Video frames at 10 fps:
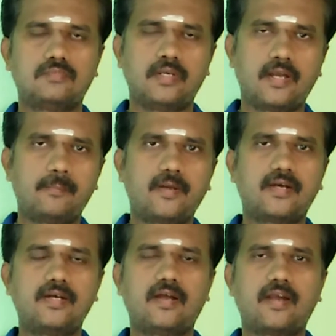
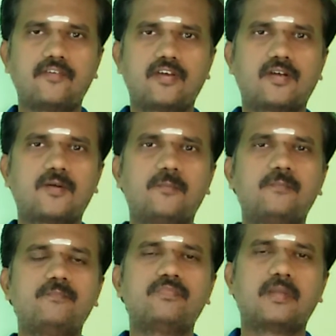நண்பர்கள் அனைவருக்கும்
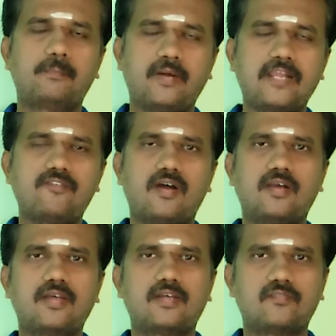
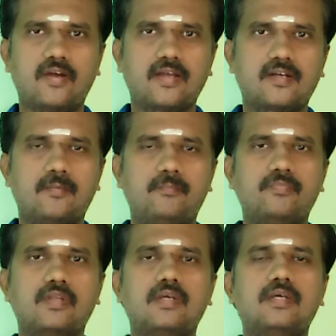பணிவான வணக்கம்
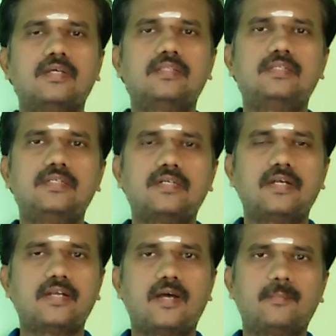திரு
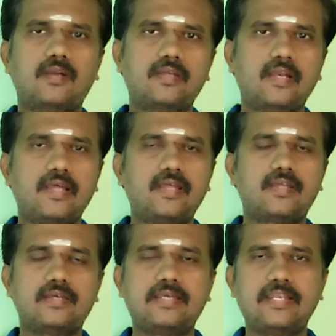அண்ணாமலையிலே
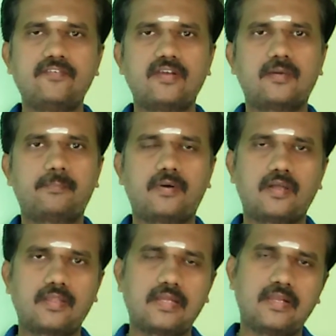கிரிவல
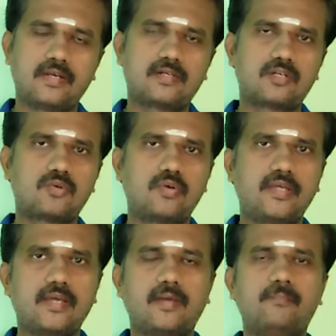பாதையில்
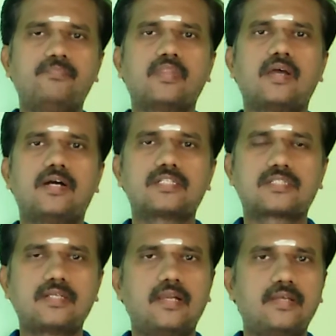இருக்கக்கூடிய
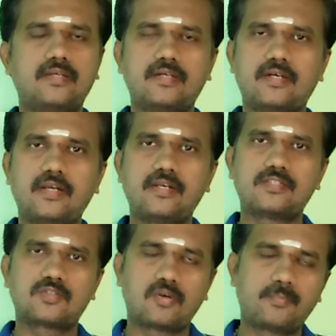அஷ்டலிங்கங்களின்
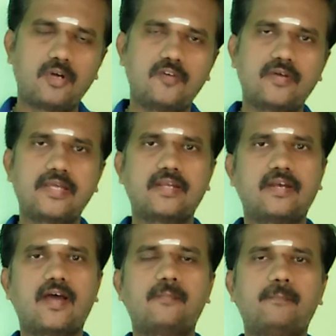சொற்பொழிவை
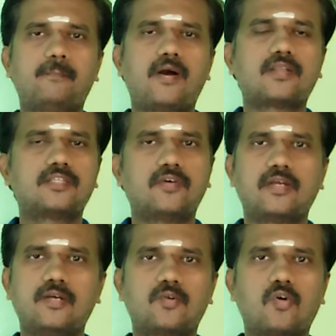நாம் பார்த்து
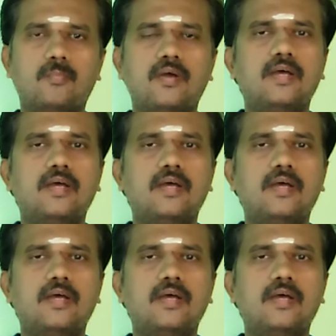வருகின்றோம்